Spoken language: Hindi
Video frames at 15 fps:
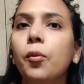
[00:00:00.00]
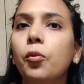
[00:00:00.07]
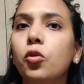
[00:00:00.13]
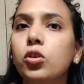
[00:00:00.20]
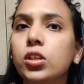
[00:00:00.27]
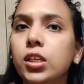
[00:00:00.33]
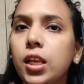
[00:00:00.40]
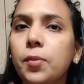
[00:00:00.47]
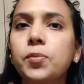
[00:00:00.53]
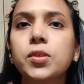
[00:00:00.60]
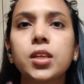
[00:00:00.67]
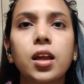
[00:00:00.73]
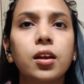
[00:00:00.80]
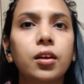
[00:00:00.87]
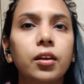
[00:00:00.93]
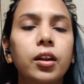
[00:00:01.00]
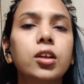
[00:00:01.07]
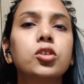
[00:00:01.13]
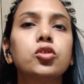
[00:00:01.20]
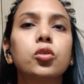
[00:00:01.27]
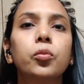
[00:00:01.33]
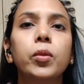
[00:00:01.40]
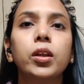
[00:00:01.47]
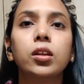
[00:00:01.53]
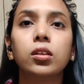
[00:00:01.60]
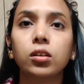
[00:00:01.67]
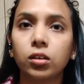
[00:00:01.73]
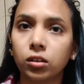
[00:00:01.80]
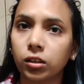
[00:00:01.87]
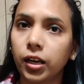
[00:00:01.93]
आपको टिप्स एंड ट्रिक्स जो
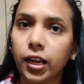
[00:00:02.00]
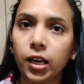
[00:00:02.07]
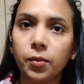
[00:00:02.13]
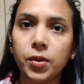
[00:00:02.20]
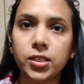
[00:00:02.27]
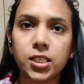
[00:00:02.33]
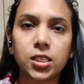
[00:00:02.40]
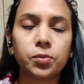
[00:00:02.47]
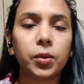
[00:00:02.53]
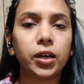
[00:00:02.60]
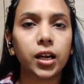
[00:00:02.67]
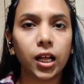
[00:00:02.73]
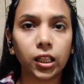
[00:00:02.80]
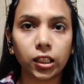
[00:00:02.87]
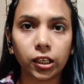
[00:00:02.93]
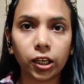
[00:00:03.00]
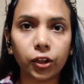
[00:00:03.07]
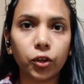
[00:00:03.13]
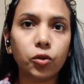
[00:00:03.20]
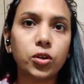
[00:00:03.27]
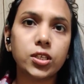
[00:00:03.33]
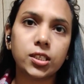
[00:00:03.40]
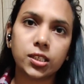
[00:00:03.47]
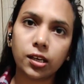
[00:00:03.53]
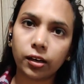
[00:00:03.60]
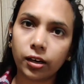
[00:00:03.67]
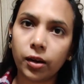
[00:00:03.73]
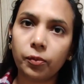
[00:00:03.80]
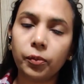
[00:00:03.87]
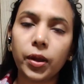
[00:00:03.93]
मैं डेली बेसिस पर डालती रहती हूँ
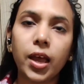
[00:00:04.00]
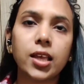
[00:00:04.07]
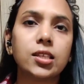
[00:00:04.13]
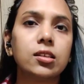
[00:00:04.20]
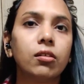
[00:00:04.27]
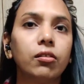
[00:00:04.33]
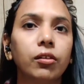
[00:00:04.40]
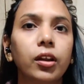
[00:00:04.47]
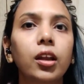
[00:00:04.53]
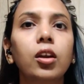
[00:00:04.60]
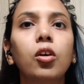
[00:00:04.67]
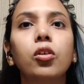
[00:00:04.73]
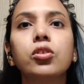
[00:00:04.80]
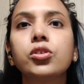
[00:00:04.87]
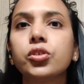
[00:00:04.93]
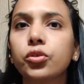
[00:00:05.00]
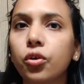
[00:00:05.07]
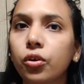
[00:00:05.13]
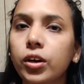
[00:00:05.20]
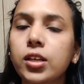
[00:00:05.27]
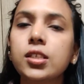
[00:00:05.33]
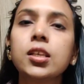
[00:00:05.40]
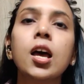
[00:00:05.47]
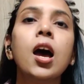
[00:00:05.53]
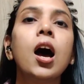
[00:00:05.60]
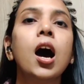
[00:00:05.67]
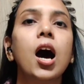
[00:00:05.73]
इंस्टाग्राम पे एज अ रील और स्टोरीज